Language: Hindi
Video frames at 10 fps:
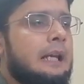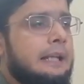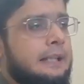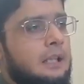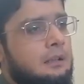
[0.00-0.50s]

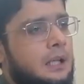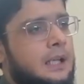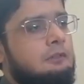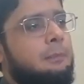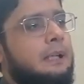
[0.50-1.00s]
इन
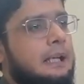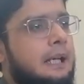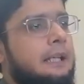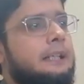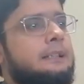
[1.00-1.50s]

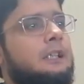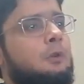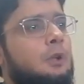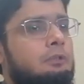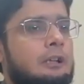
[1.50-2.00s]
मलाइकता
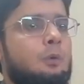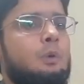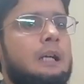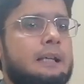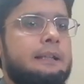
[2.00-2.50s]

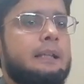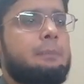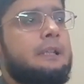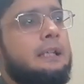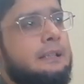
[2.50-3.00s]

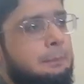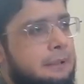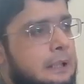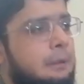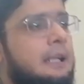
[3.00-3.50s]
नबी के अंदर
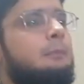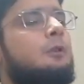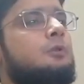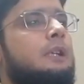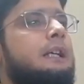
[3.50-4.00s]
भी ये माना
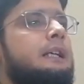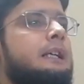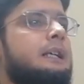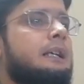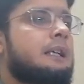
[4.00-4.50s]
मौजूद
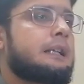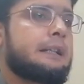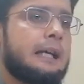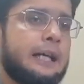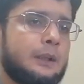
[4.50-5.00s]
रहेंगे
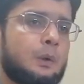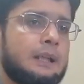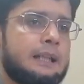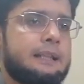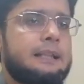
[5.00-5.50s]
या
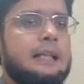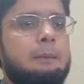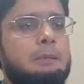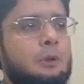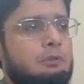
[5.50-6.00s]
यूहदीन
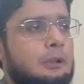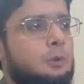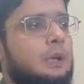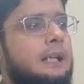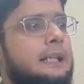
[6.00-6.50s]
अमन सल्लु